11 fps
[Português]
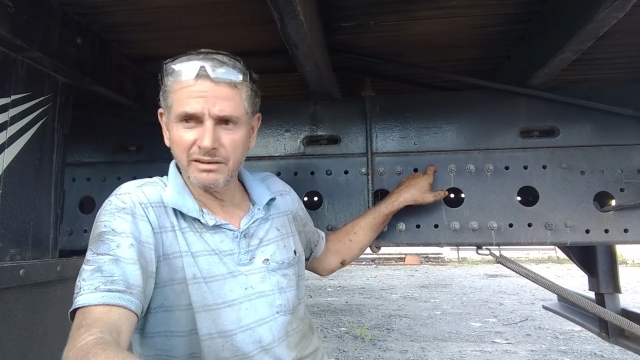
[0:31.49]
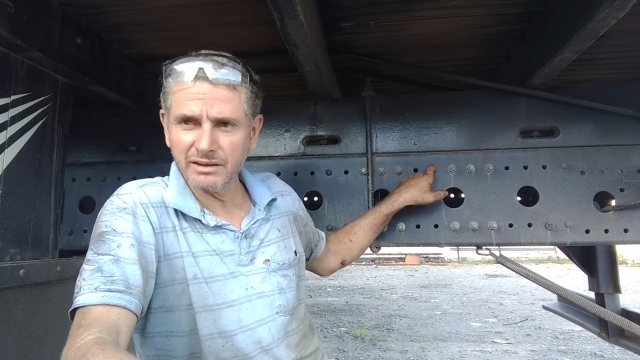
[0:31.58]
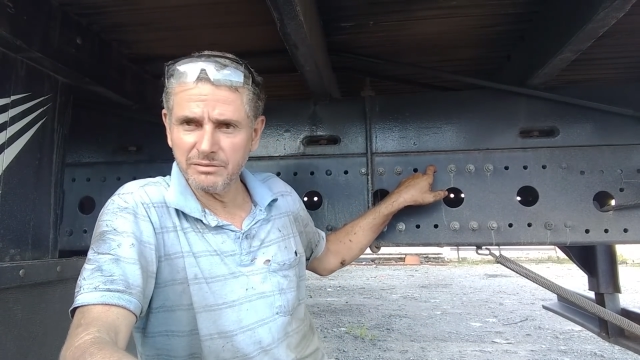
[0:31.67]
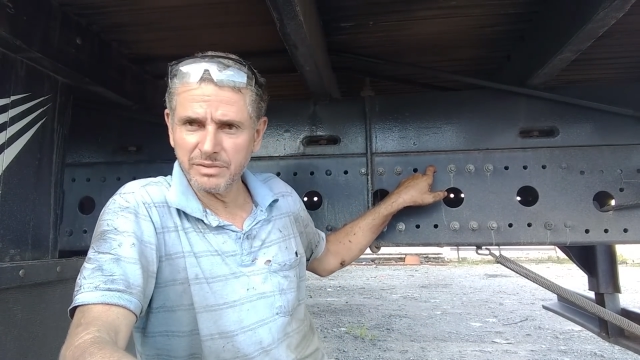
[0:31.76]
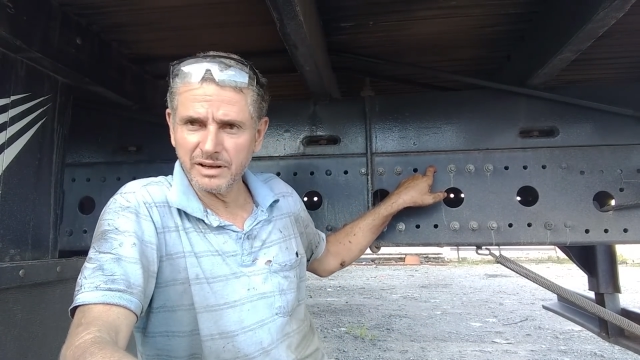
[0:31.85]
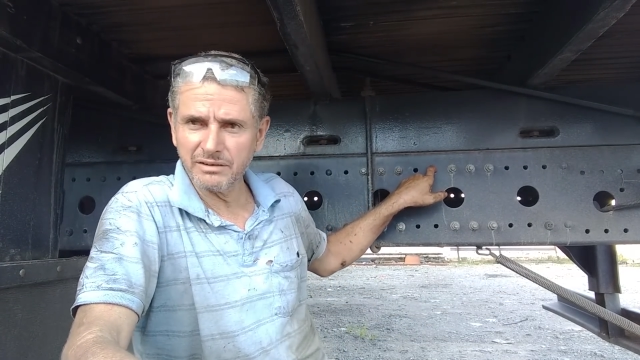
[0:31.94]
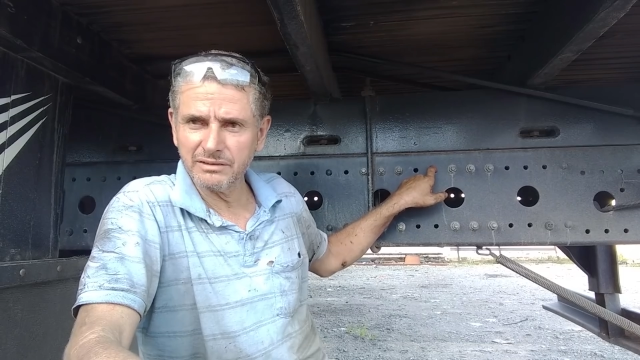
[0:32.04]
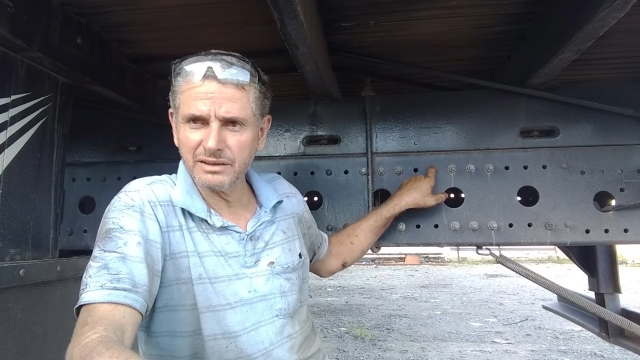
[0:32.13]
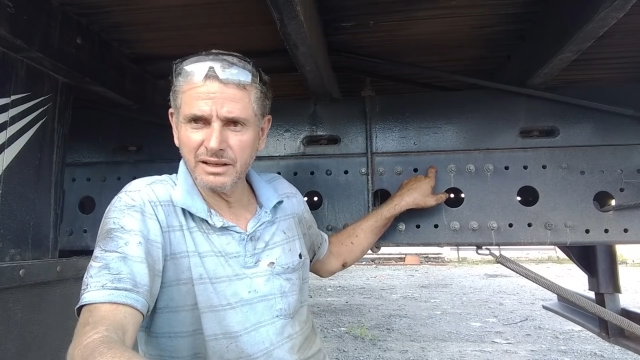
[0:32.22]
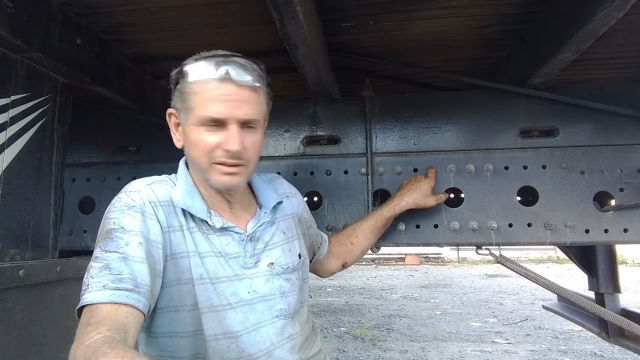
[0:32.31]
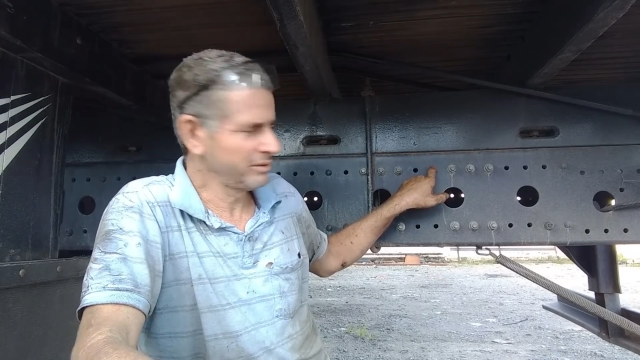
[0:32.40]
Alguém
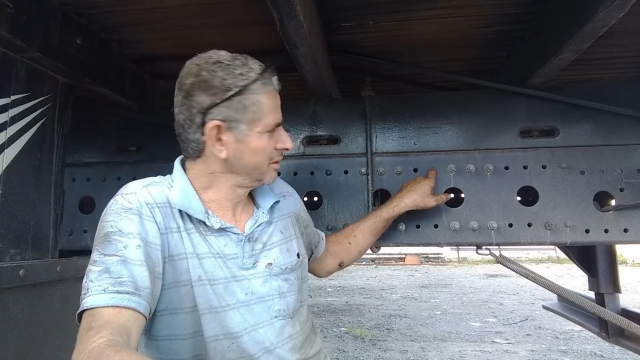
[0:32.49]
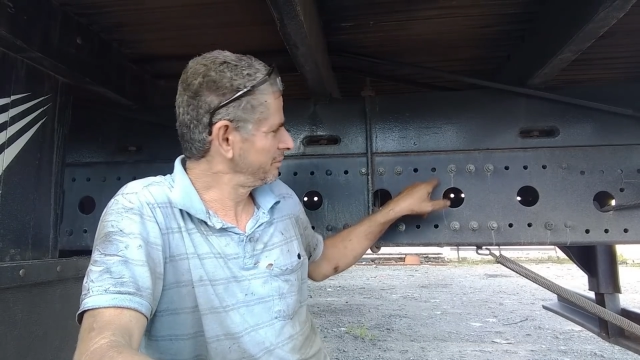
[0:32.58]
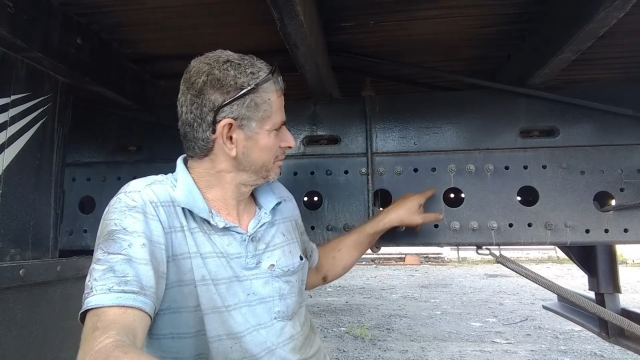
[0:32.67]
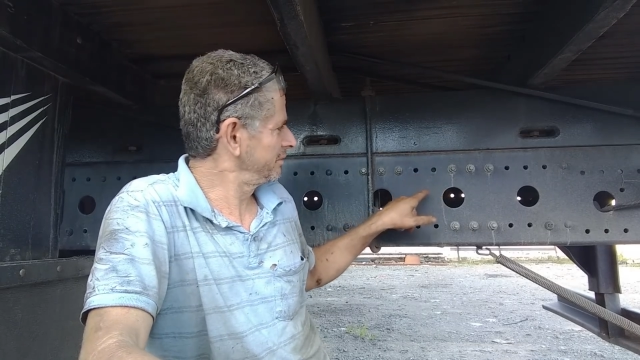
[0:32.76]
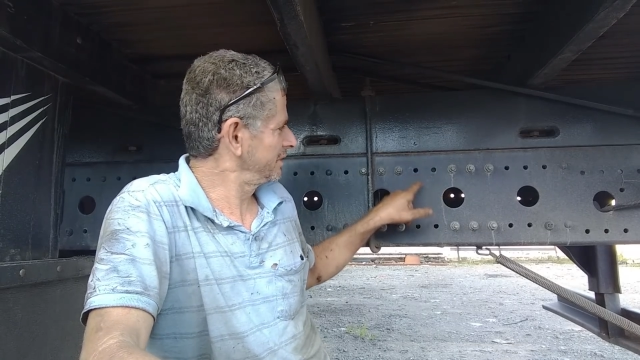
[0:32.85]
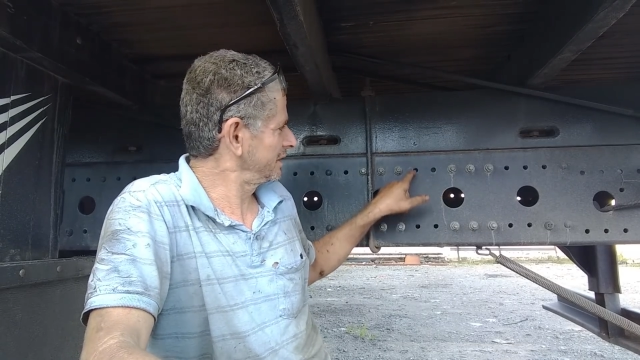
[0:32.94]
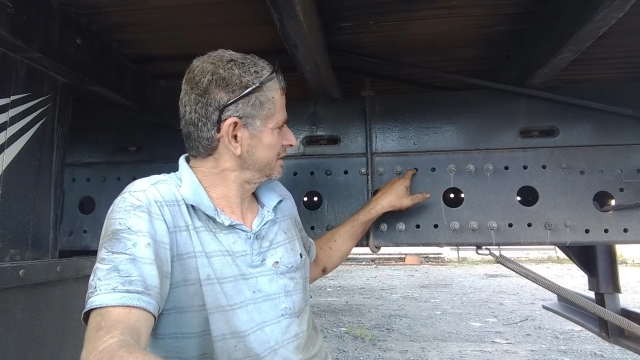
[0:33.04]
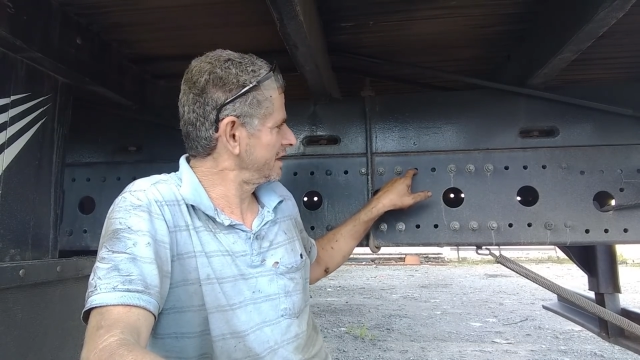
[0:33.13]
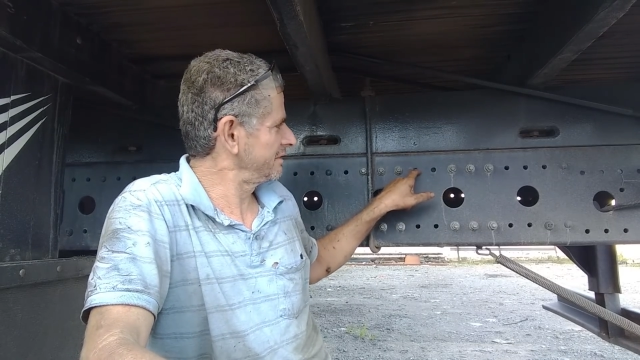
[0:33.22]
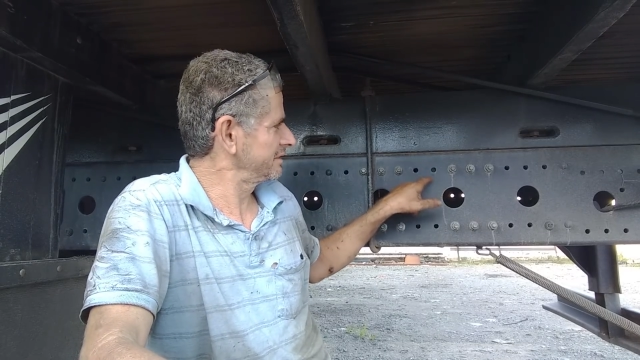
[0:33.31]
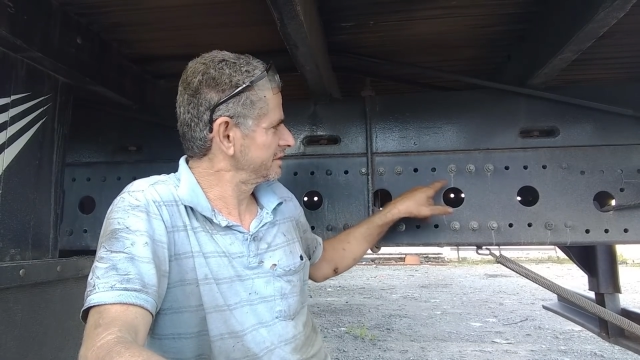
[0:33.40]
pergunta, Radô, por que, que
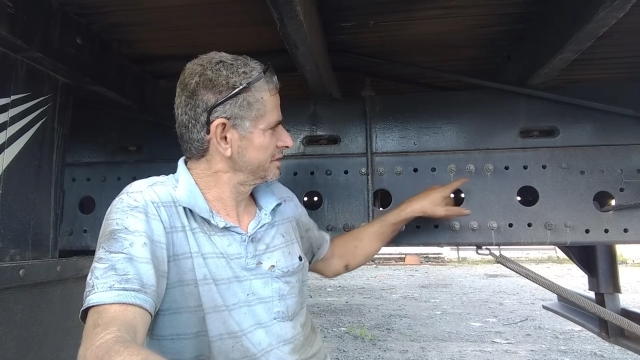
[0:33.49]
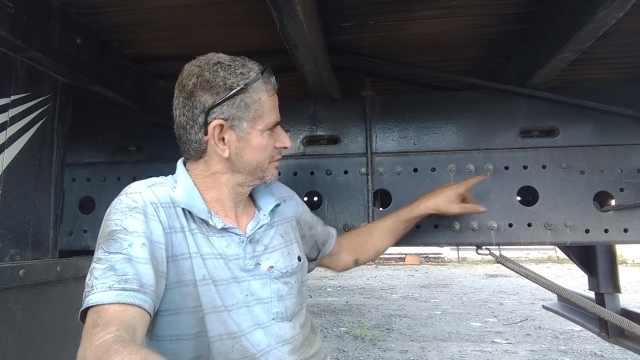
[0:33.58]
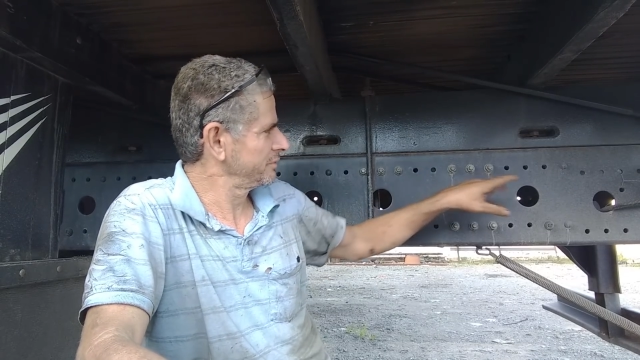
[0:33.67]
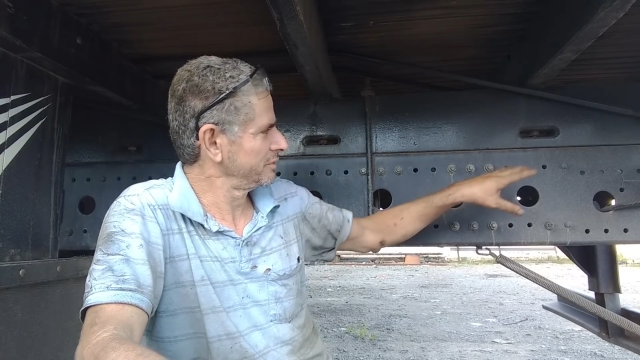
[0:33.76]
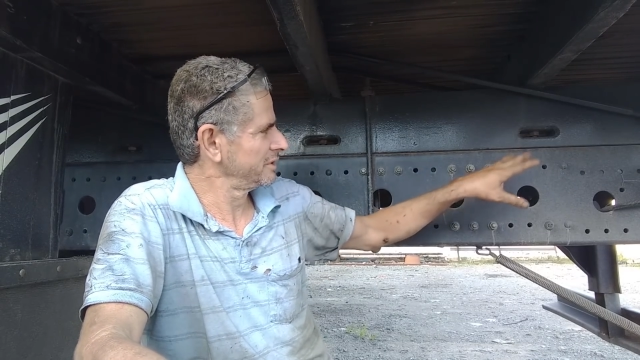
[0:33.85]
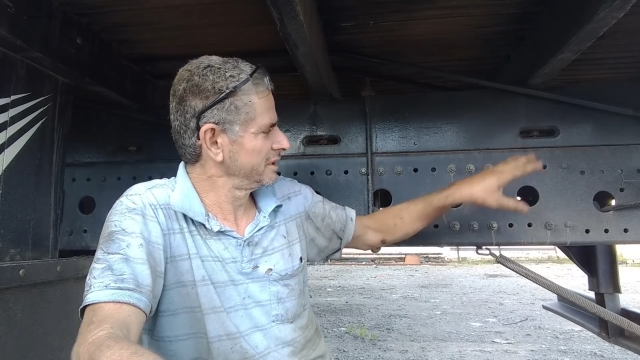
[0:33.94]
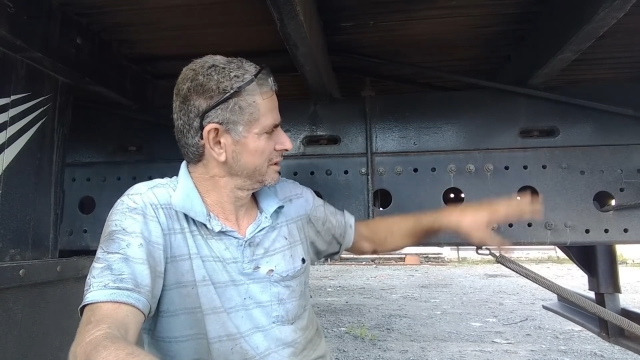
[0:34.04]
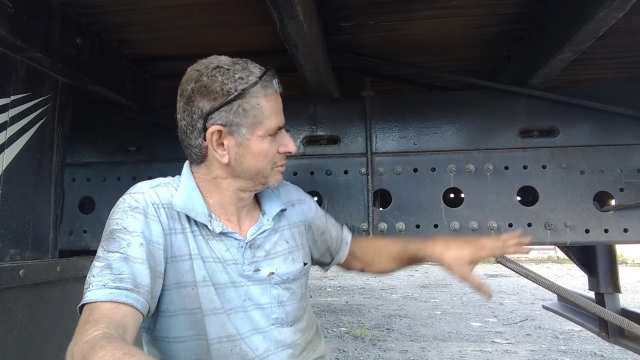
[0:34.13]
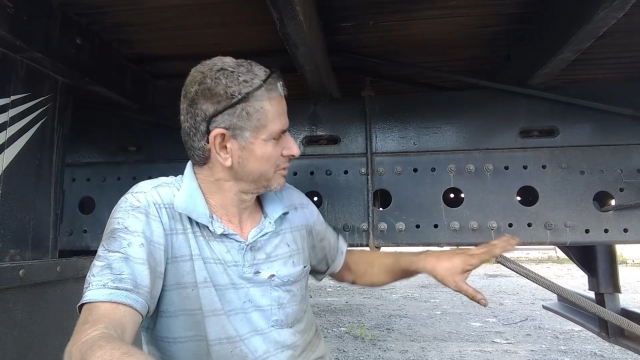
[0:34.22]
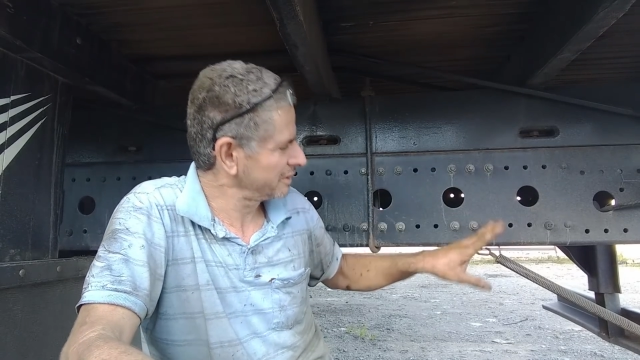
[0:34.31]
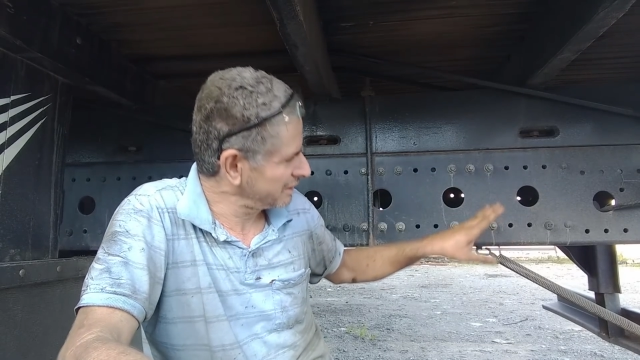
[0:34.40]
serve esses furos aí?
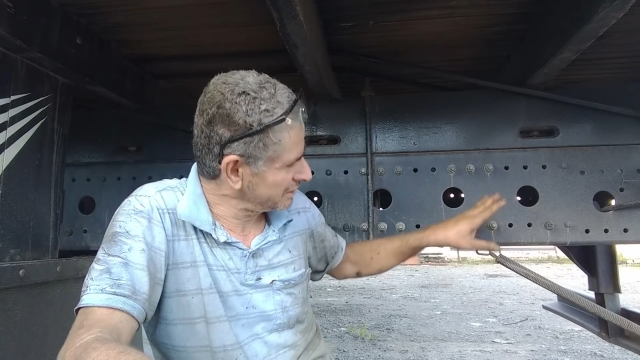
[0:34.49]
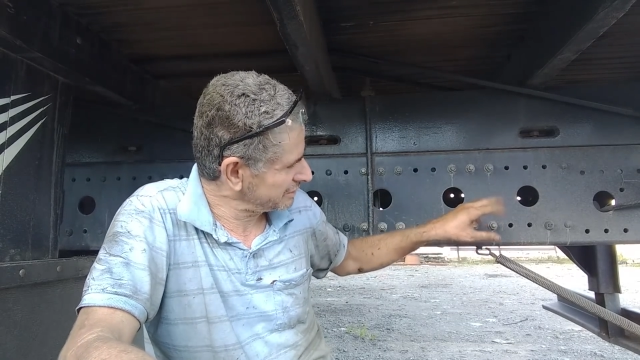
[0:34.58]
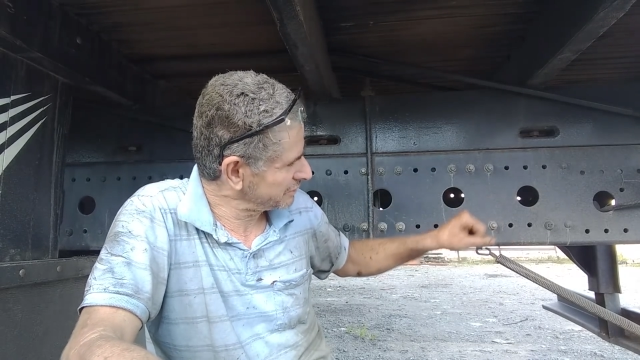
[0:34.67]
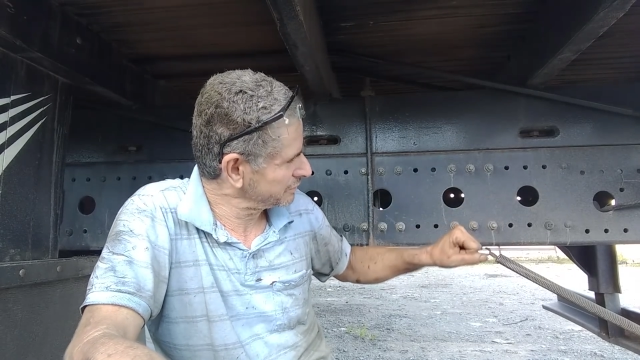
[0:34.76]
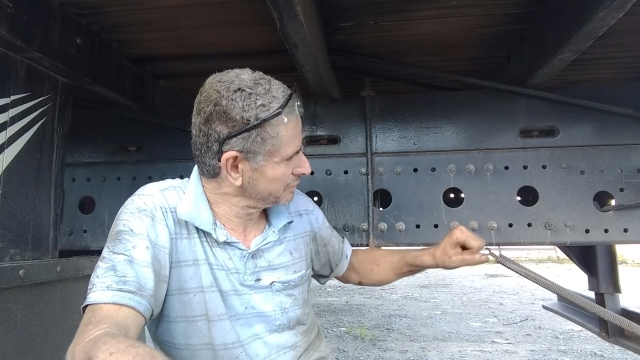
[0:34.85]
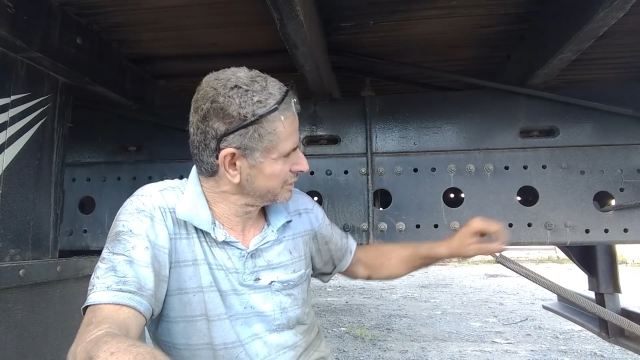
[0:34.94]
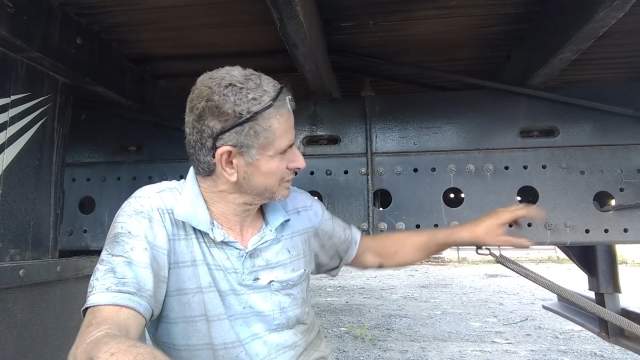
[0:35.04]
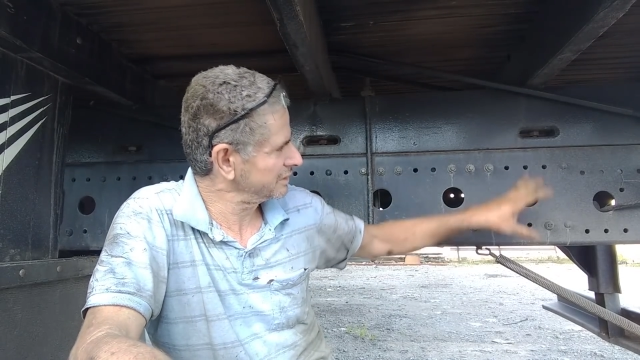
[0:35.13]
Por que esses furos?